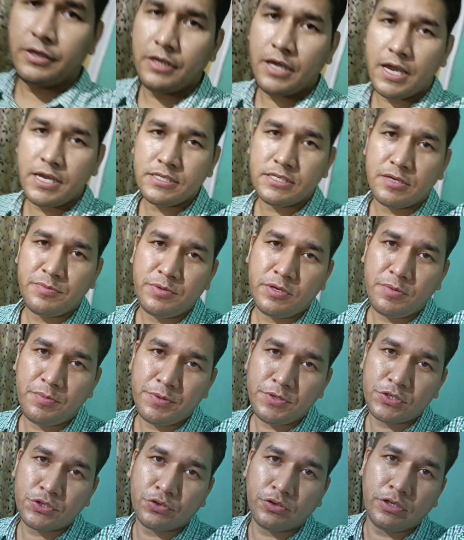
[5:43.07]
गाय अभी
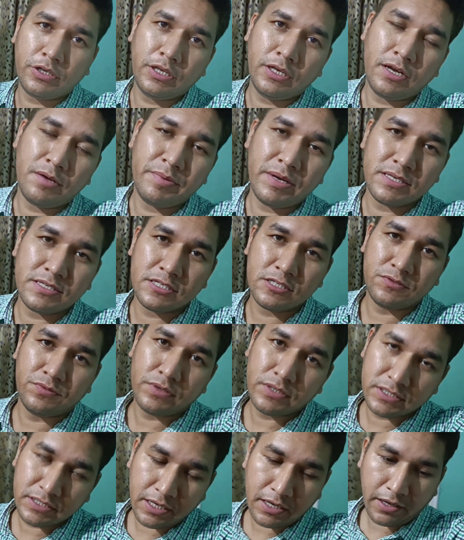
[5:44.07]
अभी छुट्टी का मैसेज
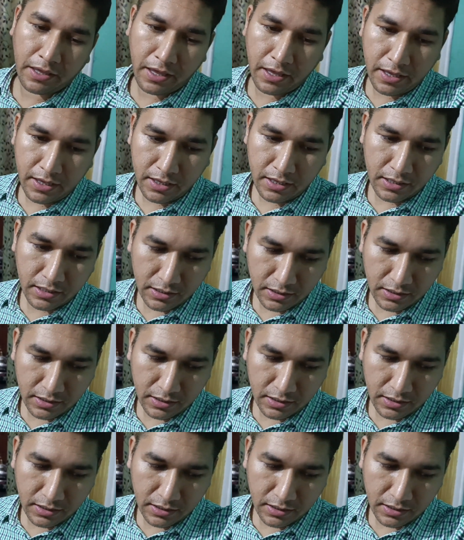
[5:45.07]
फिर से आ गया है